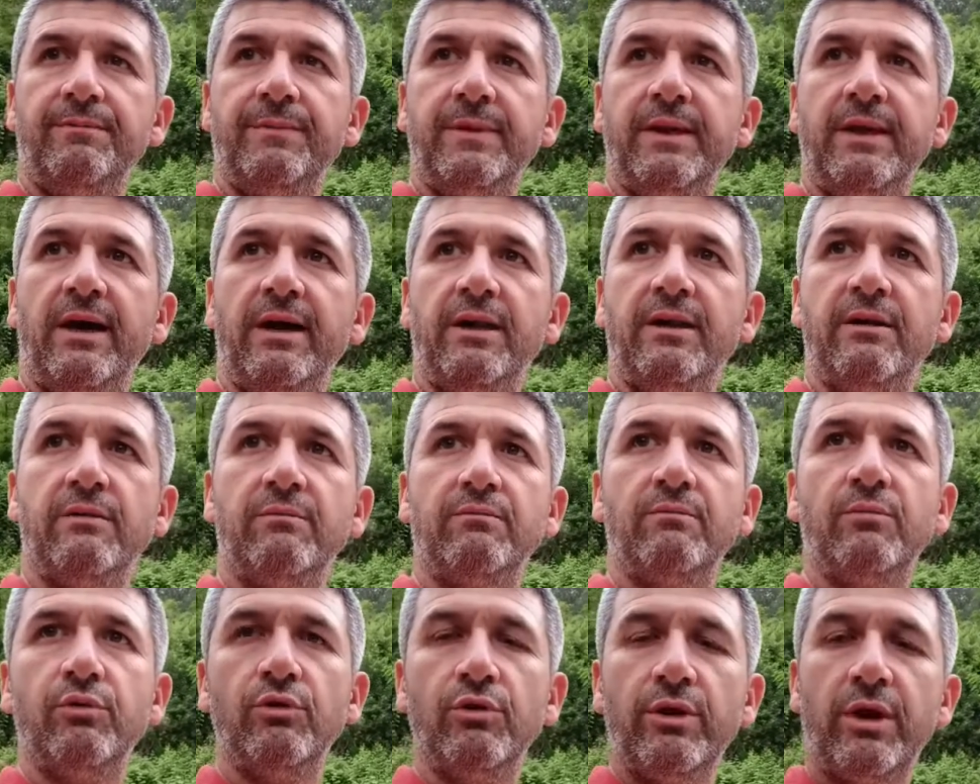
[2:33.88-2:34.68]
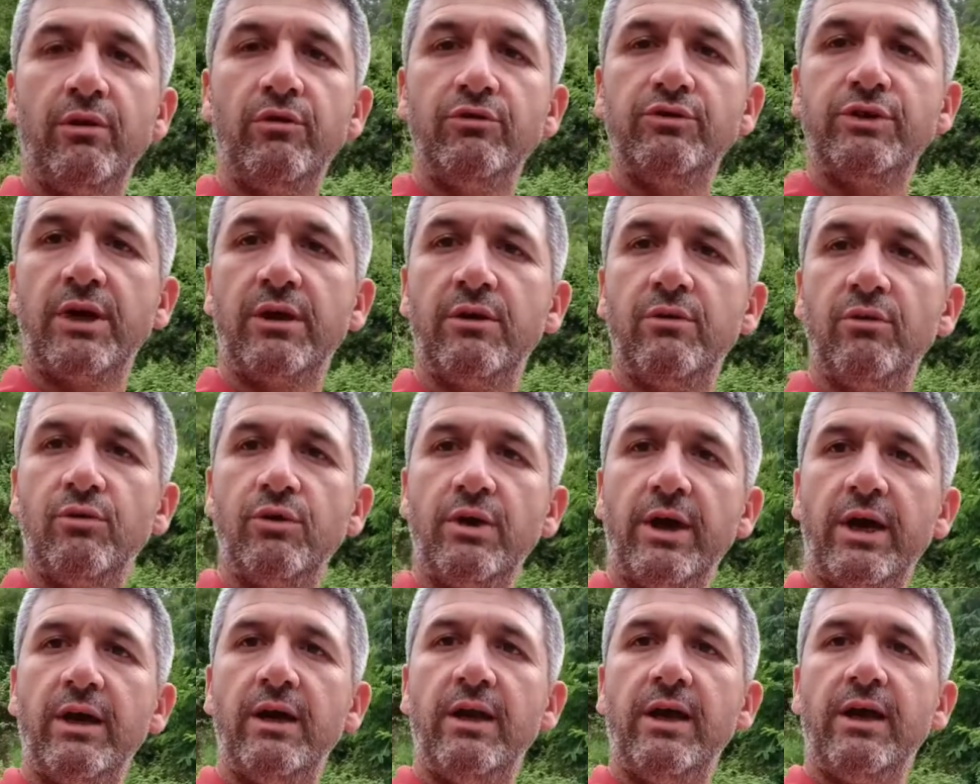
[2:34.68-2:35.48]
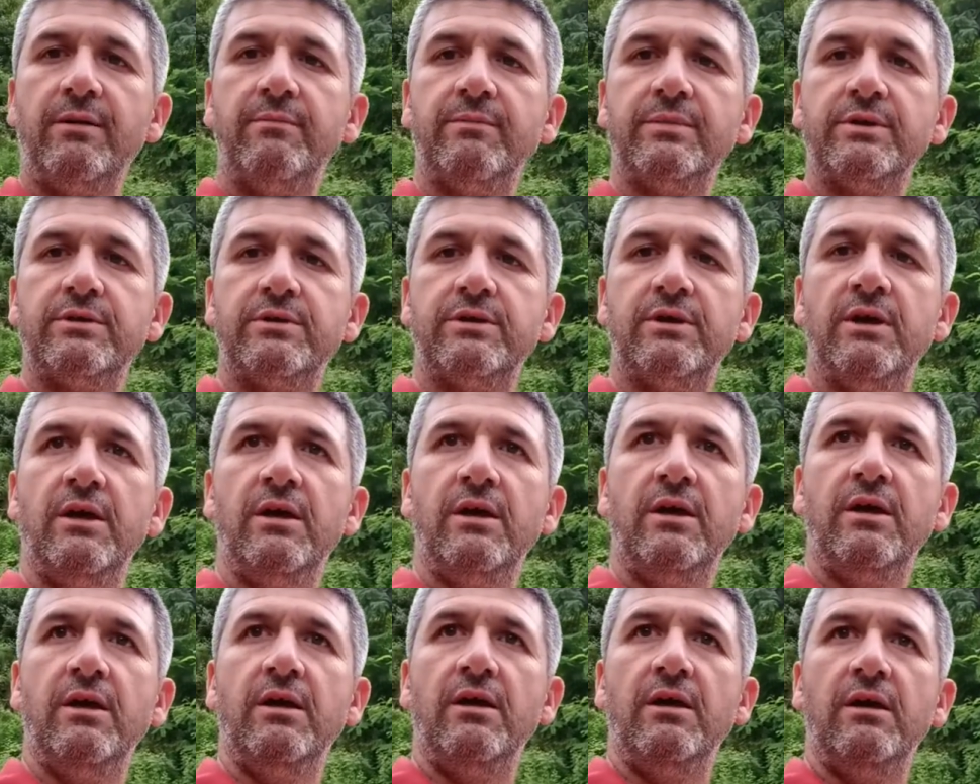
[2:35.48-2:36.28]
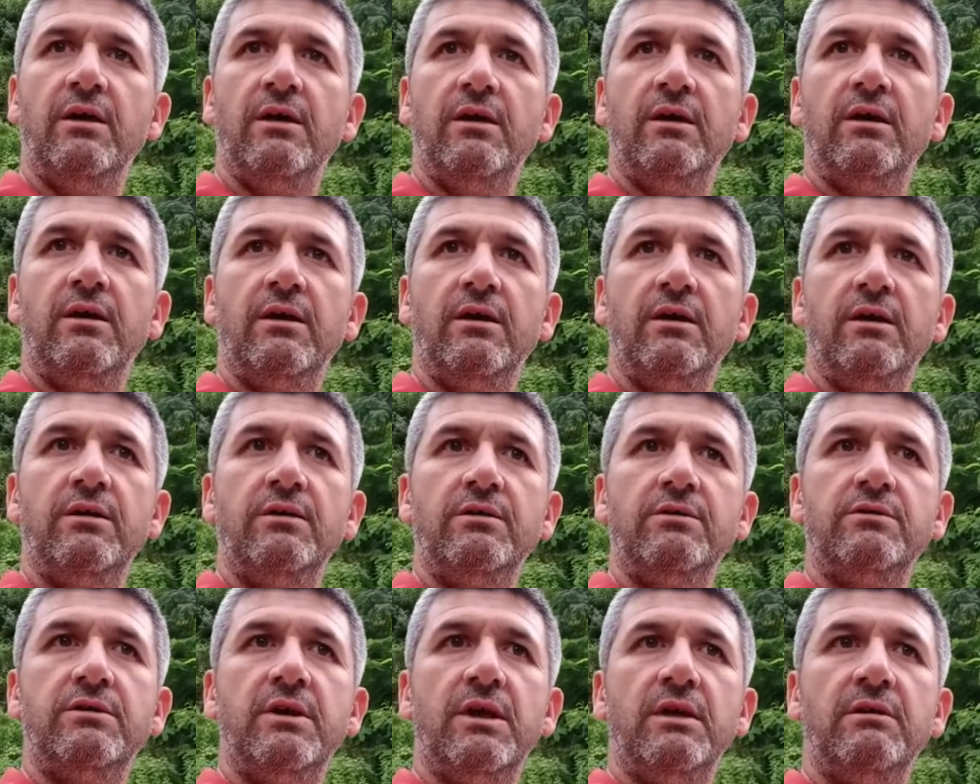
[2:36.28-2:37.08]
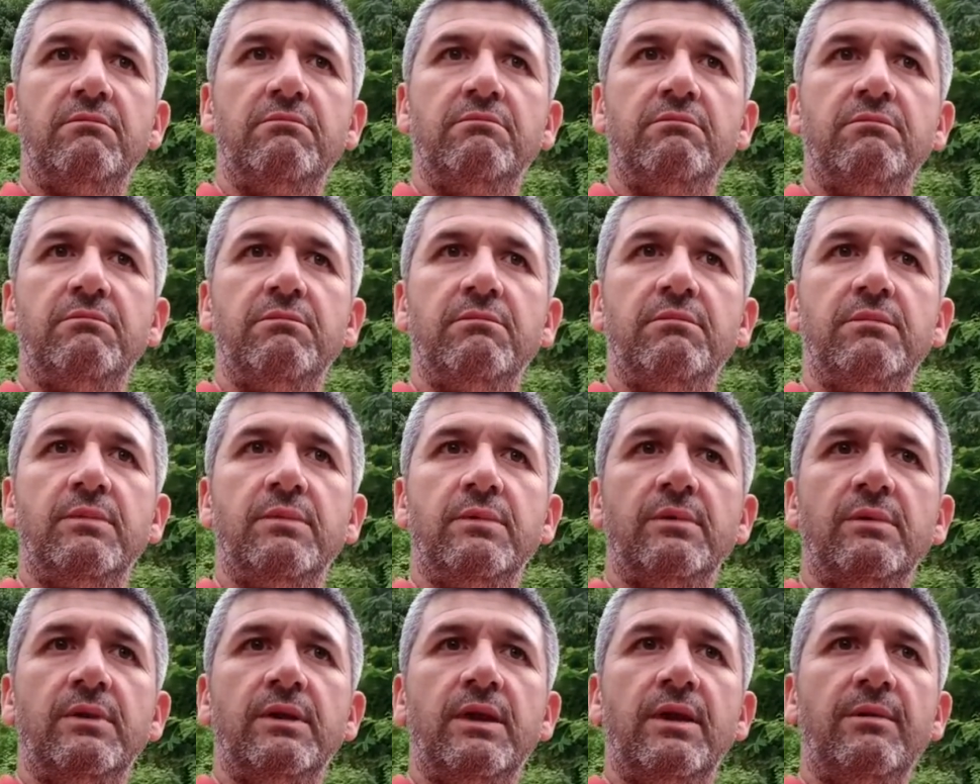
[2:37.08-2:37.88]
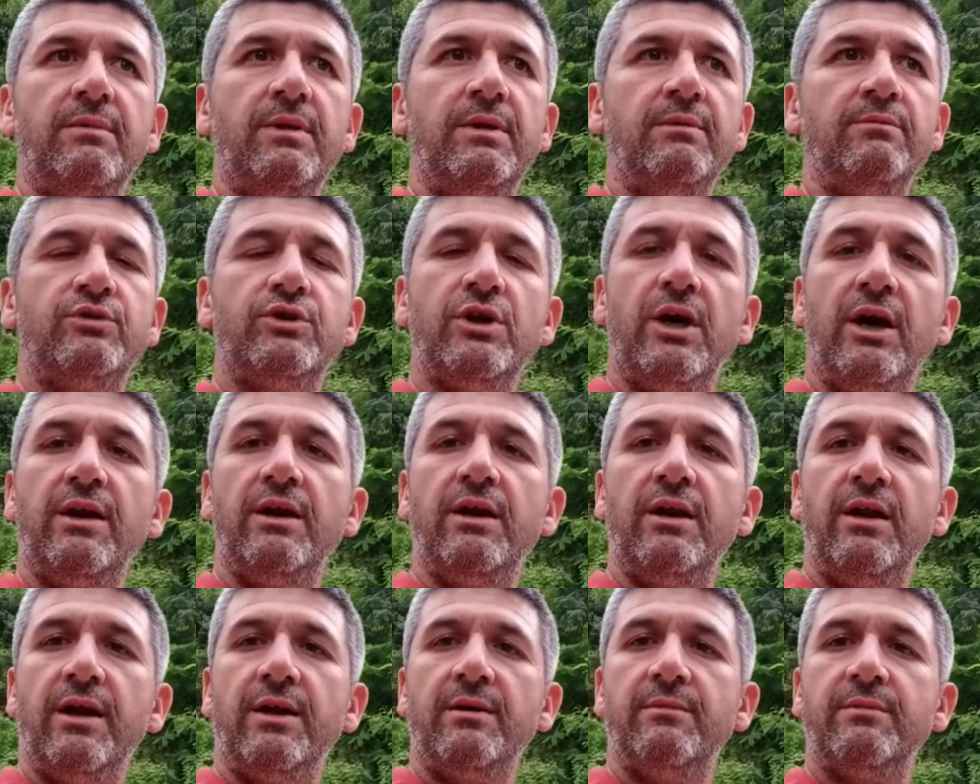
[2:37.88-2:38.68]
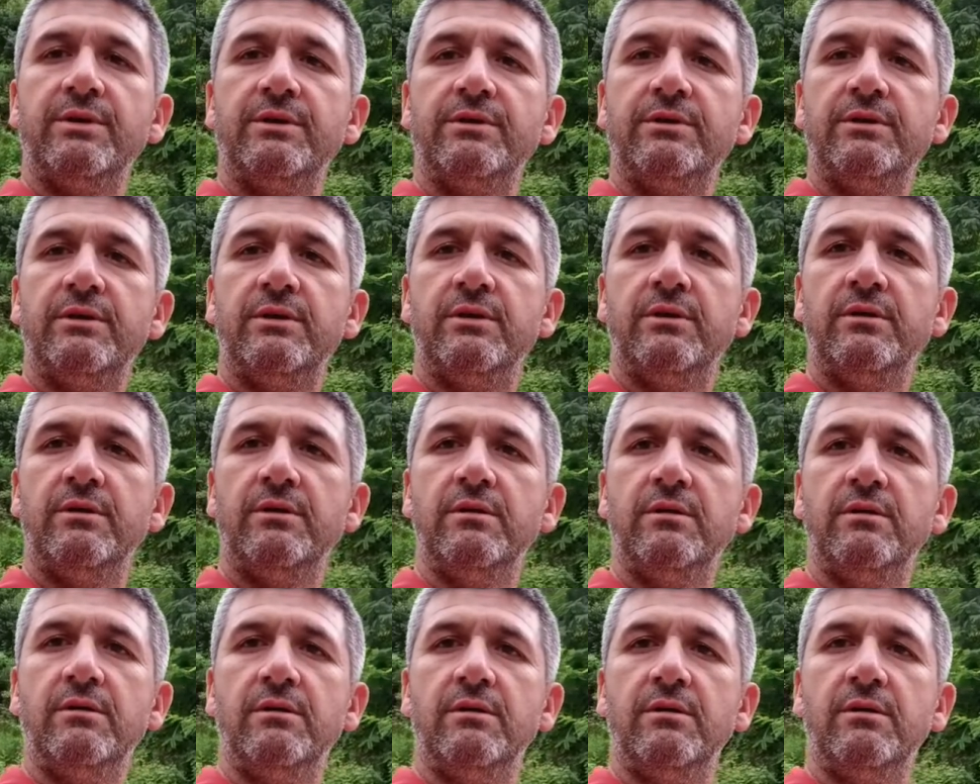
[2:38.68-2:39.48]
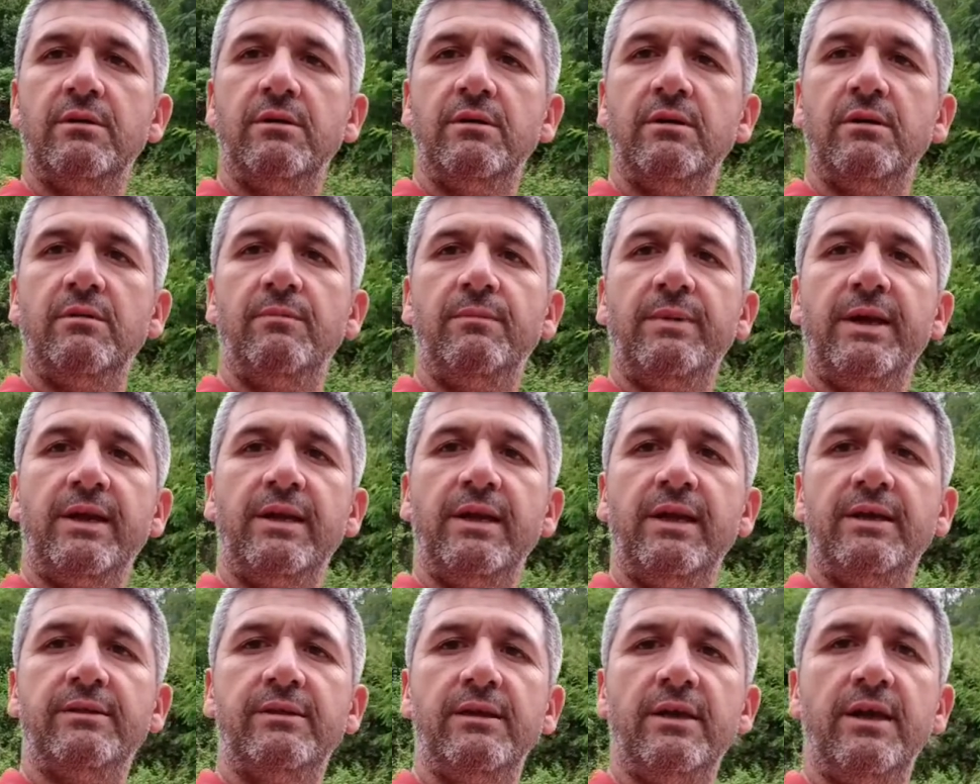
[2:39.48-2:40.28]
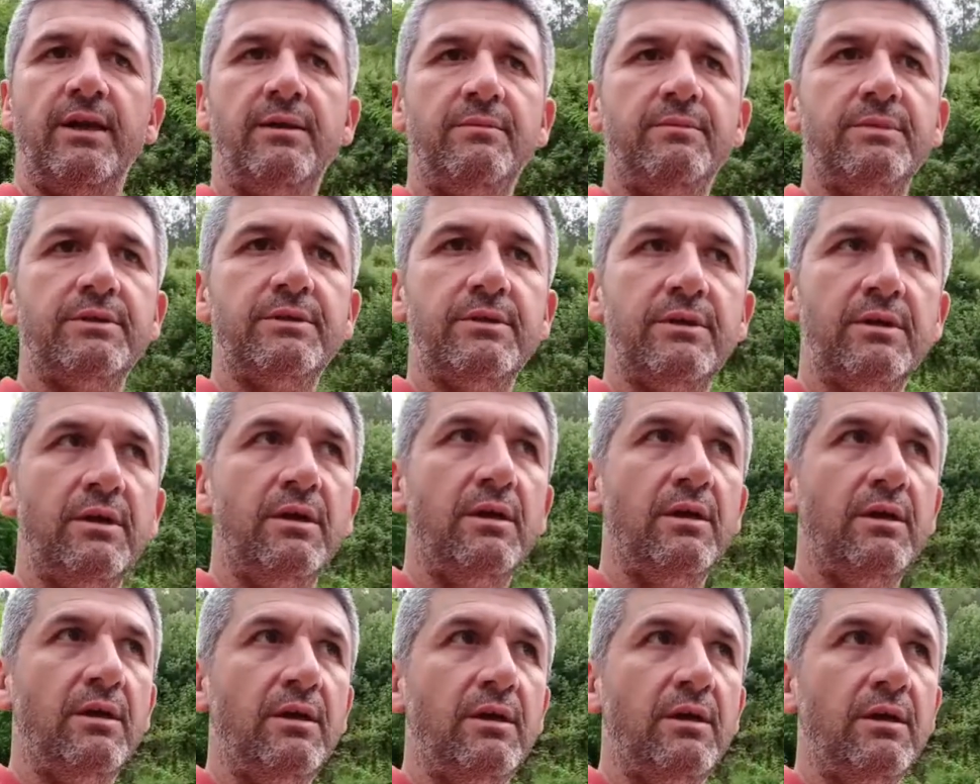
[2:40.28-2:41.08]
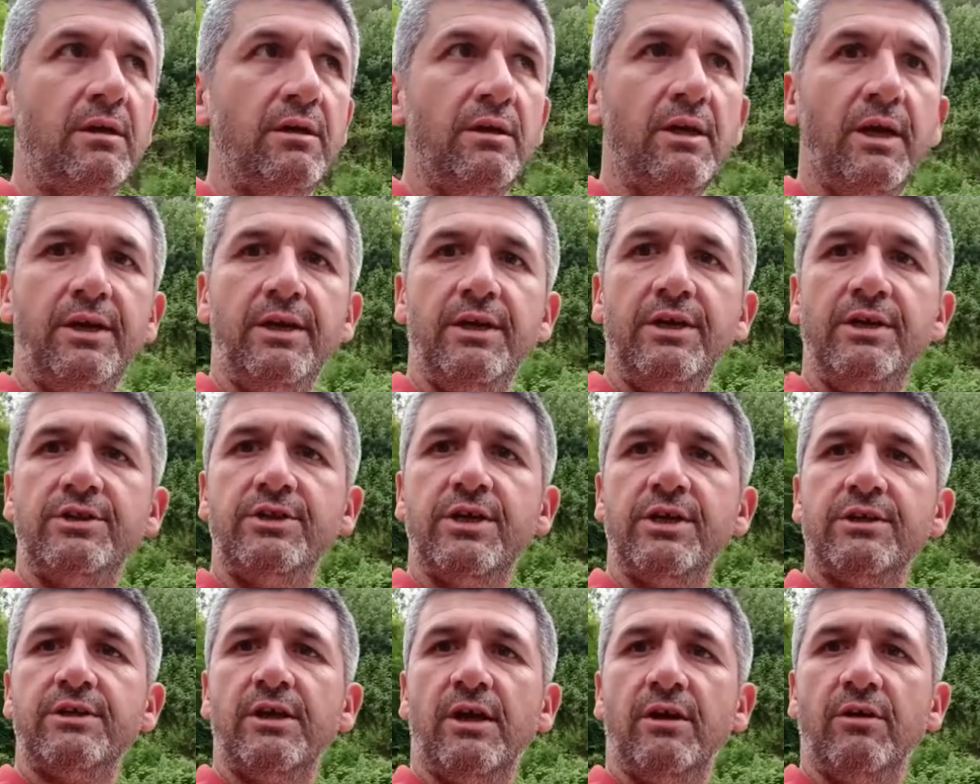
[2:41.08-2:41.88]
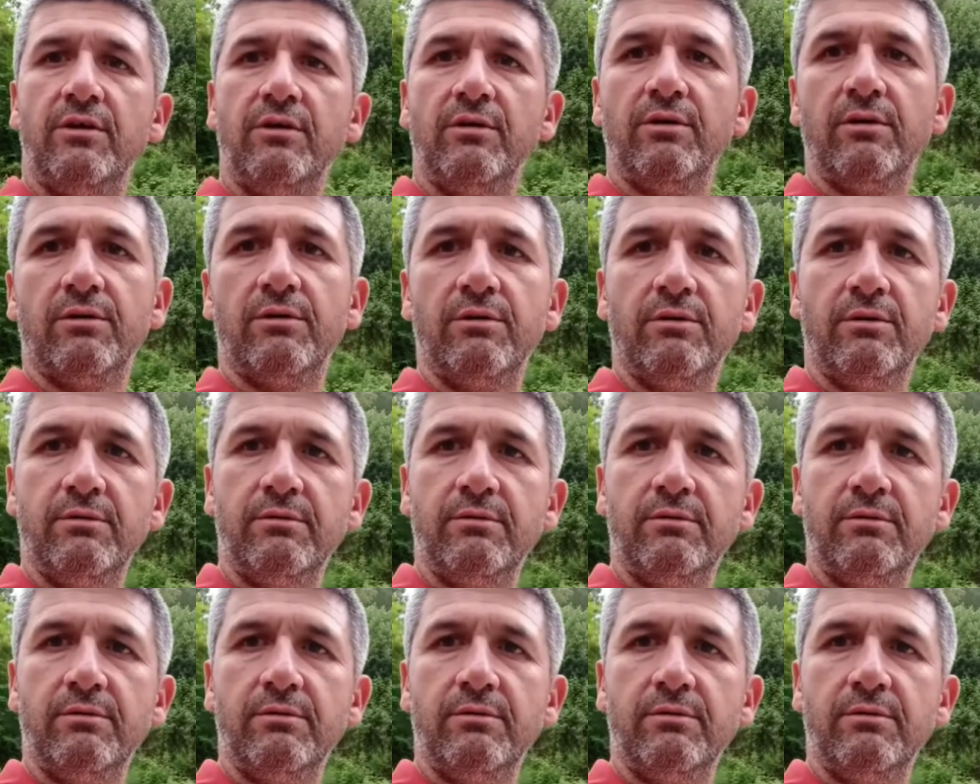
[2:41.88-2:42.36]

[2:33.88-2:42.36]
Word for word: yani bundan önceki uyarılarımız e, işte ne bileyim çağrılarımız, e, beklentilerimiz yani hiçe sayılıyor.